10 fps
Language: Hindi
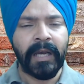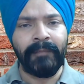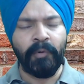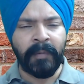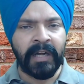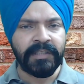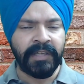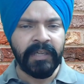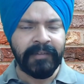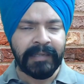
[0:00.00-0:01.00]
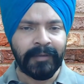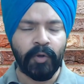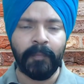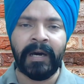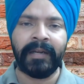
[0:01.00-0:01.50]
अब वो पाँच नहीं अवेलेबल
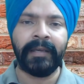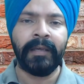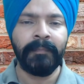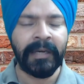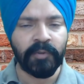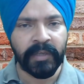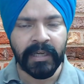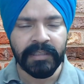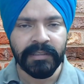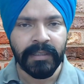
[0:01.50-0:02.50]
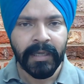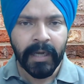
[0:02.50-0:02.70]
हो पा रहे हैं मैं तो गया जी